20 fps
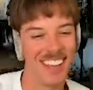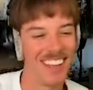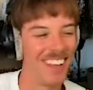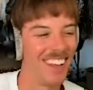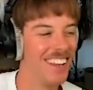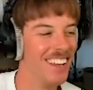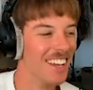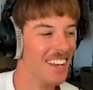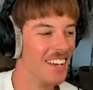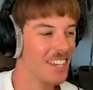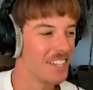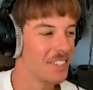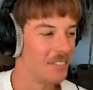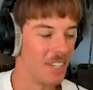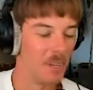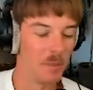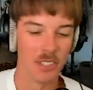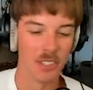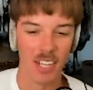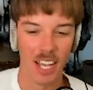das wäre
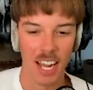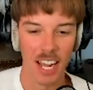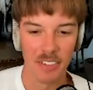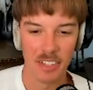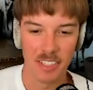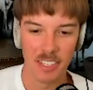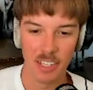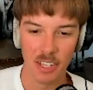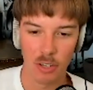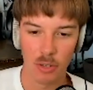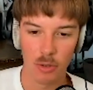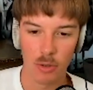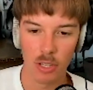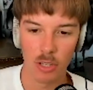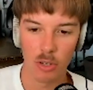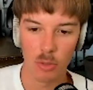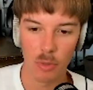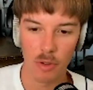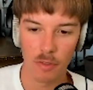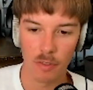immer so geil, wenn sie die Kühe
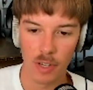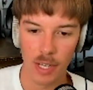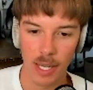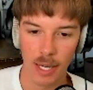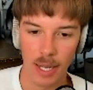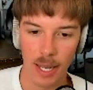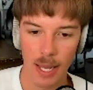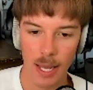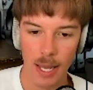nur fliegen.